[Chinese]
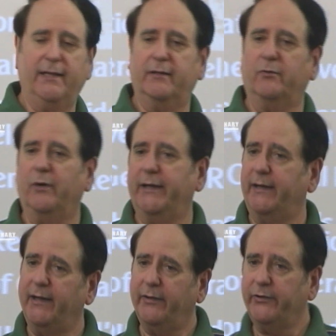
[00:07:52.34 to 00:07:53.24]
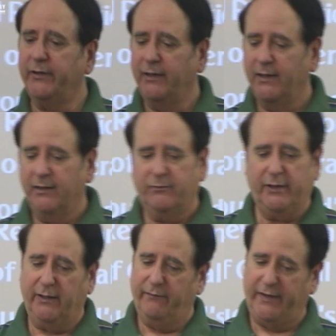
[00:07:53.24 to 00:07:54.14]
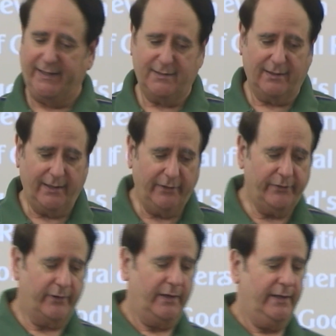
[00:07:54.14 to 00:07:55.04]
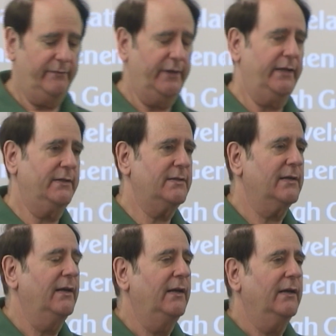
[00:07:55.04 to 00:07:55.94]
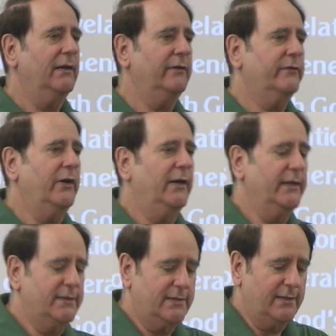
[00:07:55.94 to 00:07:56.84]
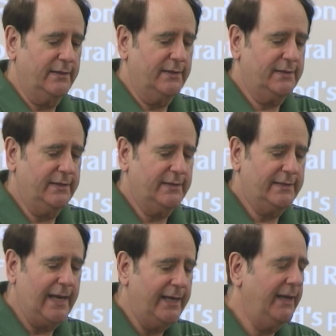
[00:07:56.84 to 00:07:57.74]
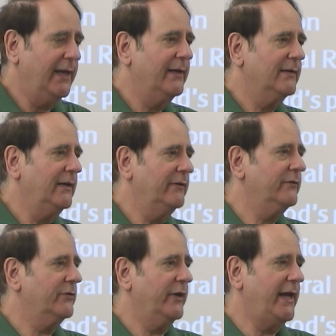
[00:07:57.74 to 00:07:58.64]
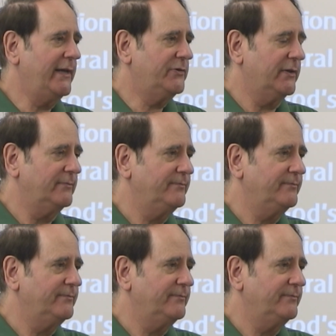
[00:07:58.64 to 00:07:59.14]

球，是另外一个上帝正在护理这个受造界的证据，